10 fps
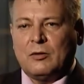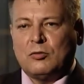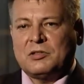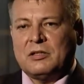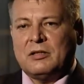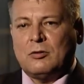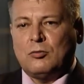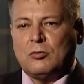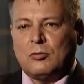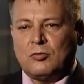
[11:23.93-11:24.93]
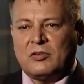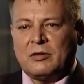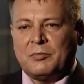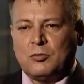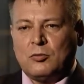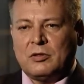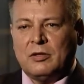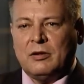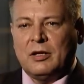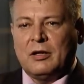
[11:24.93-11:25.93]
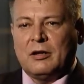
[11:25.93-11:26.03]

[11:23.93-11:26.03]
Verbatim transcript: Контратаку русской пехоты,